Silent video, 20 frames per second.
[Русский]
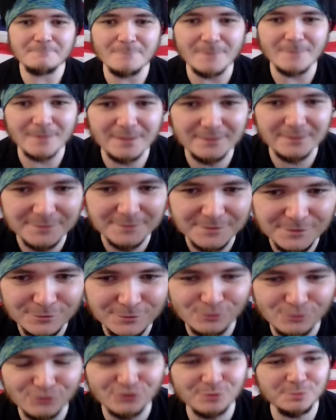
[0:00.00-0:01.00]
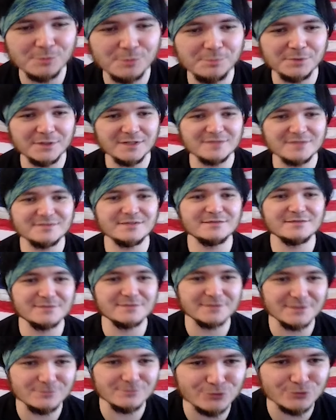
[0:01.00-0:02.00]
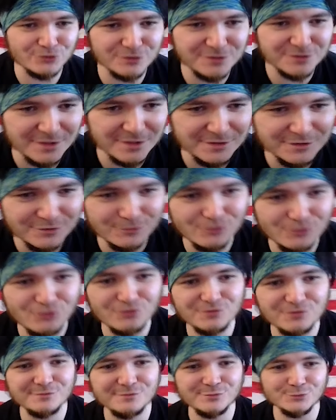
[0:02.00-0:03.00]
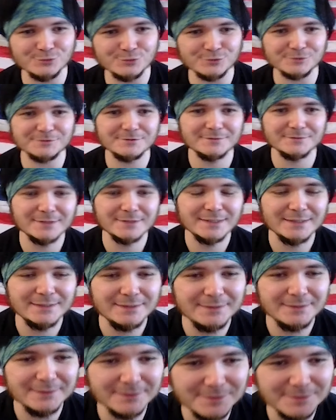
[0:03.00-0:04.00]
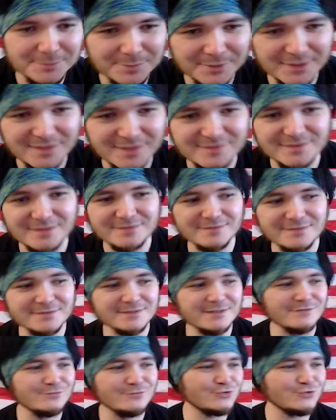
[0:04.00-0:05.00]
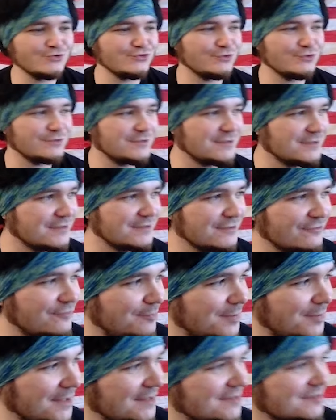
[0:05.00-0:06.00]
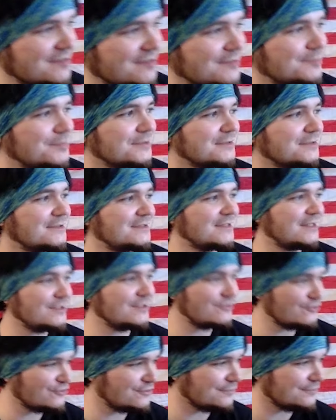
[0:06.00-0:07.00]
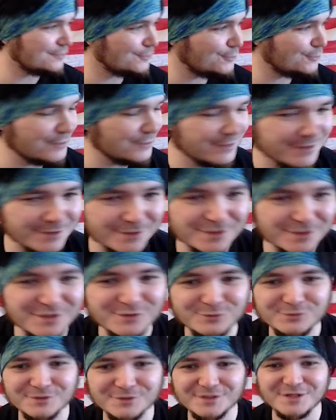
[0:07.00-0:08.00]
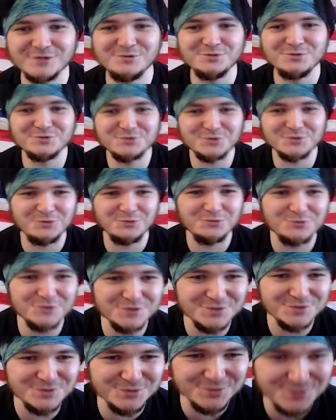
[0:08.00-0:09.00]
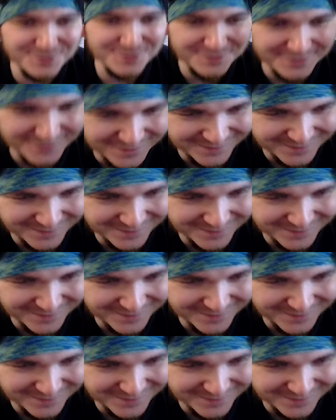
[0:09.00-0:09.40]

это не то чтобы показатель того, что тебя не существует. Это показатель того, что ты в принципе тратишь свою энергию на какую-то хуйню